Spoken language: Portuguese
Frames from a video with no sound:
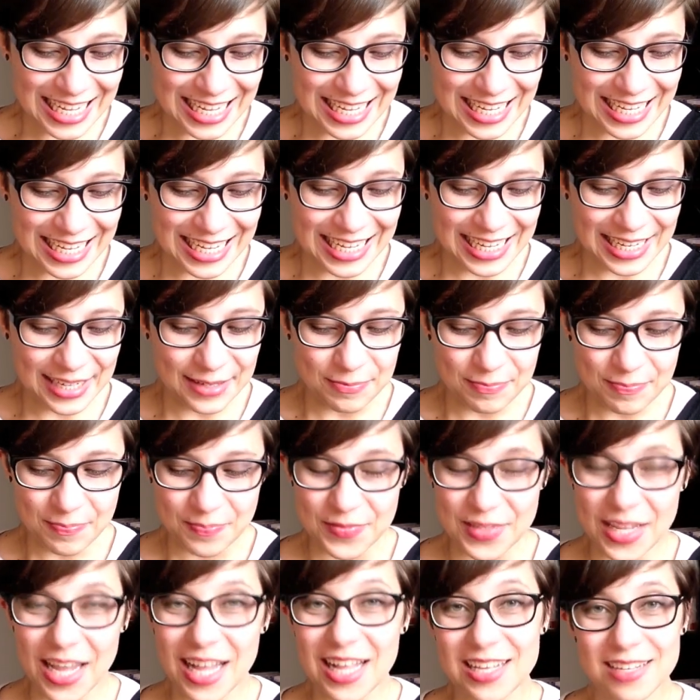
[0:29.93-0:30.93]
E
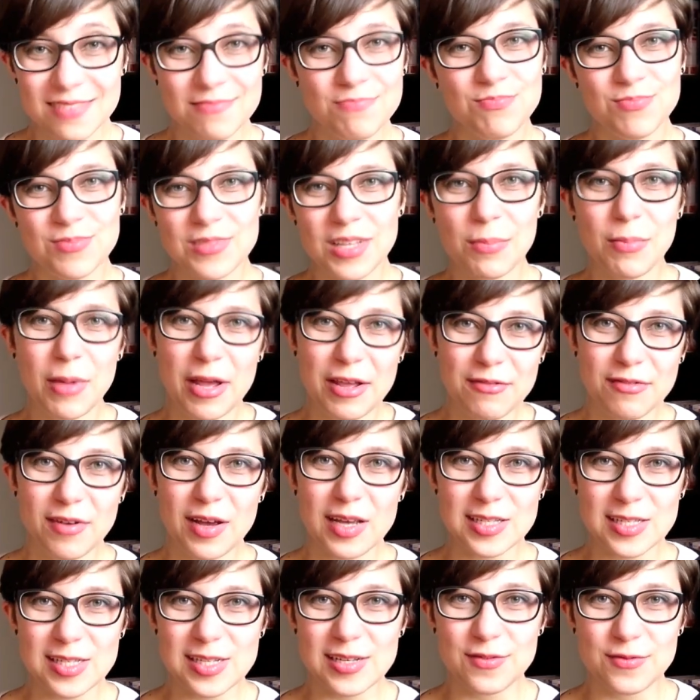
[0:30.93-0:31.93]
ele também
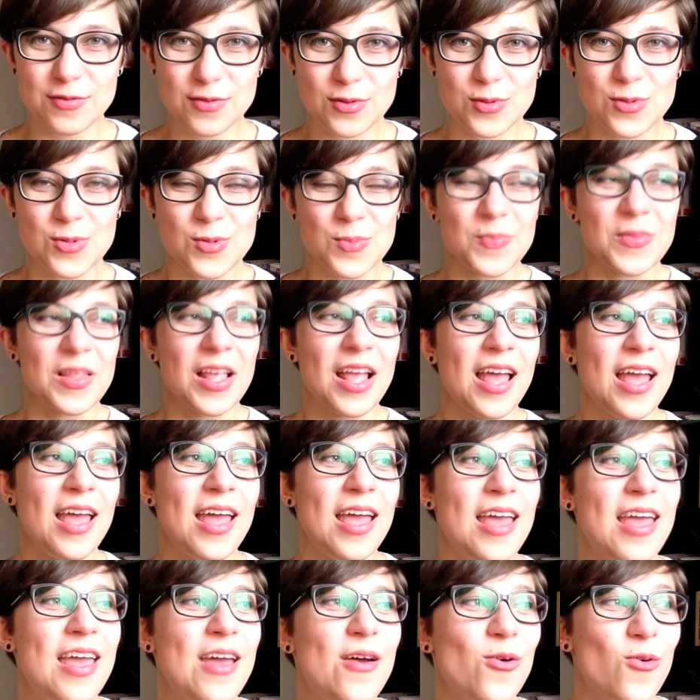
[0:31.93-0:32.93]
faz livros.
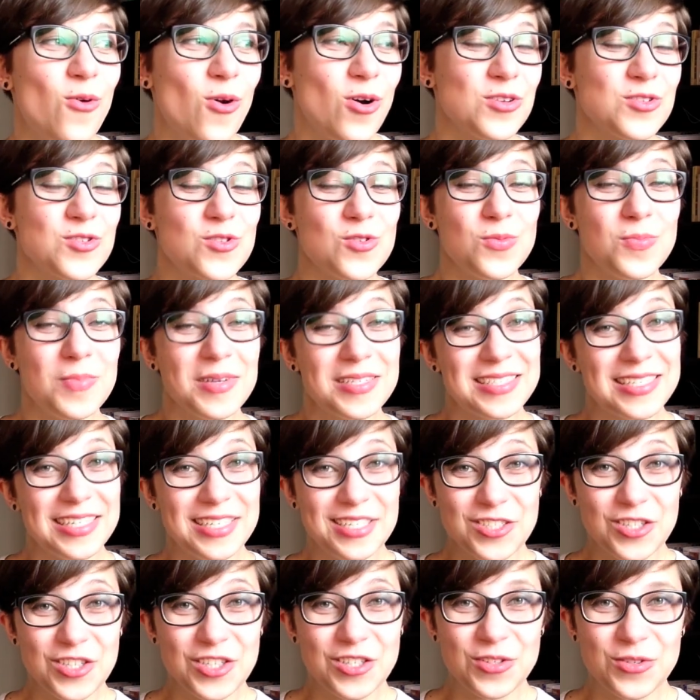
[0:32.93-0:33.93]
Eu gosto
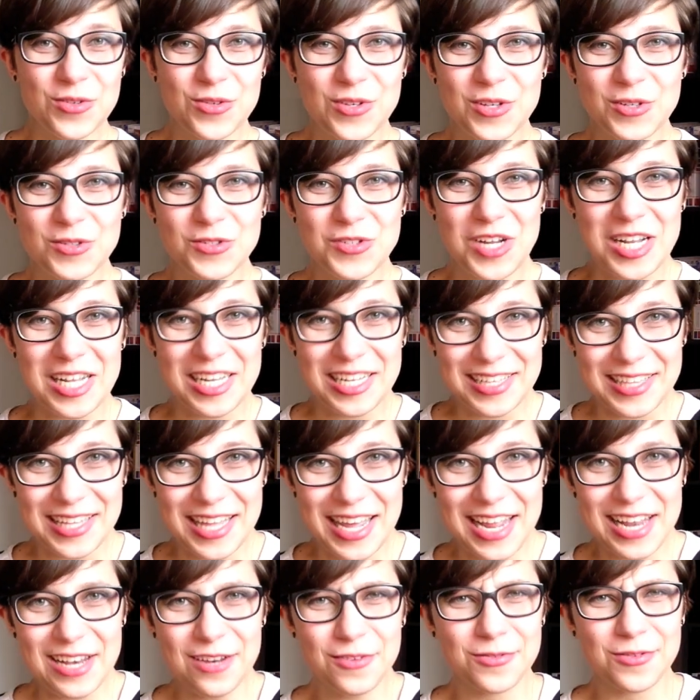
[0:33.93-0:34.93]
bastante do que eu já li
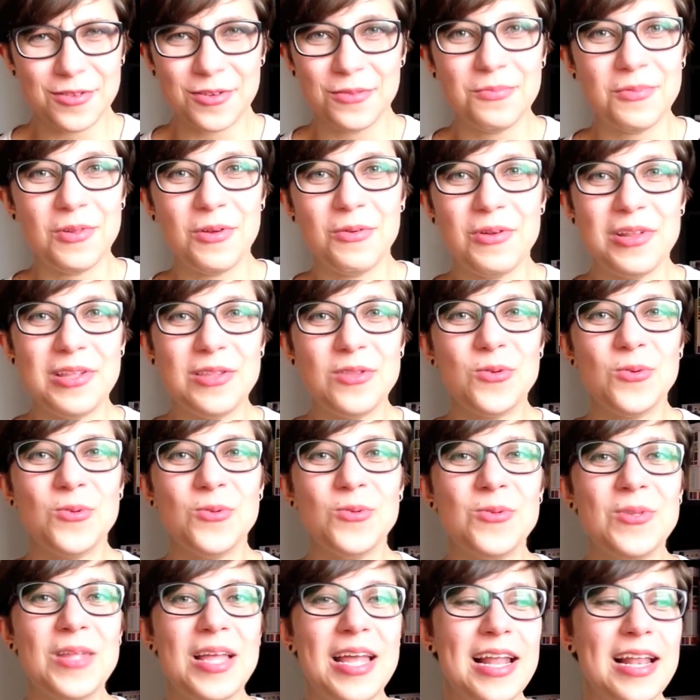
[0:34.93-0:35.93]
dele, eu não, não li
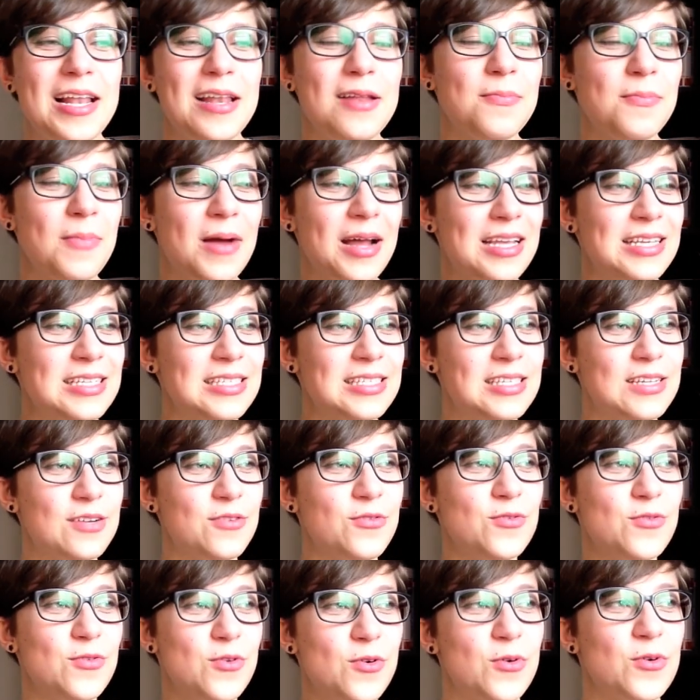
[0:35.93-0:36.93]
tudo dele, mas
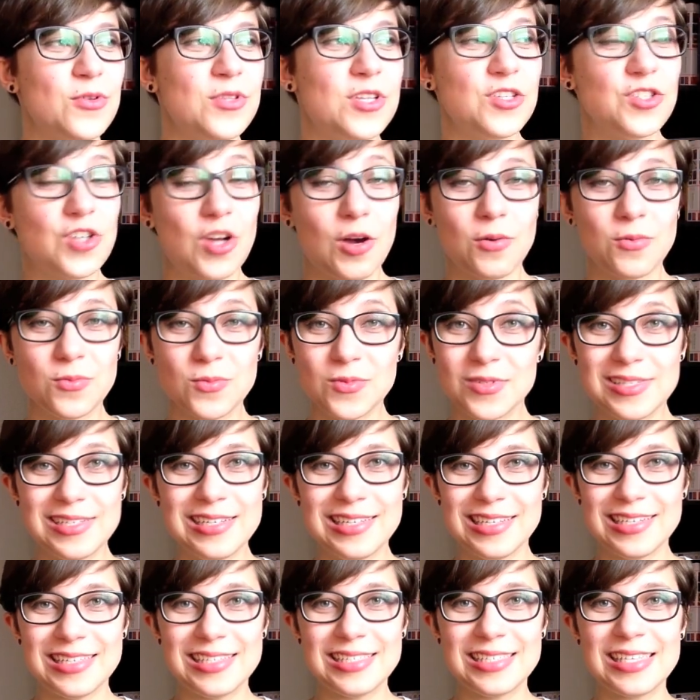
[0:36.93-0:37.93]
eu vou deixar alguns
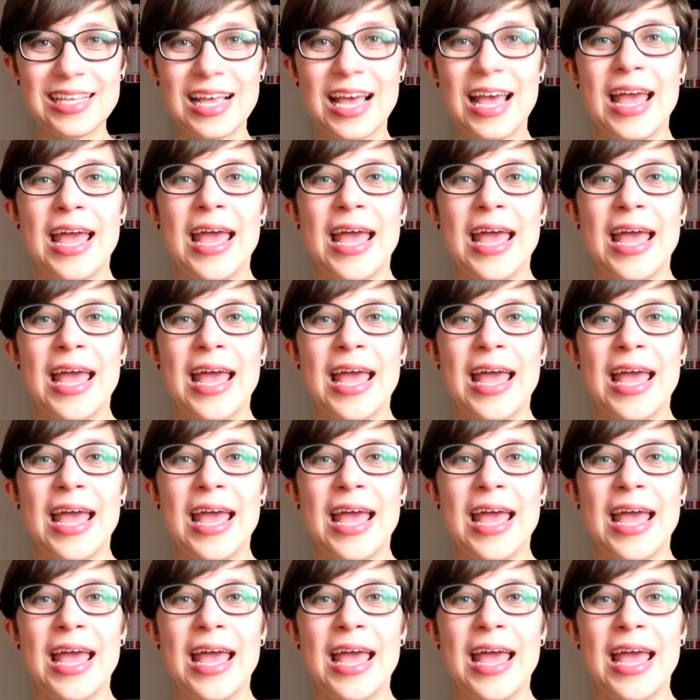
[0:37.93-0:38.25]
links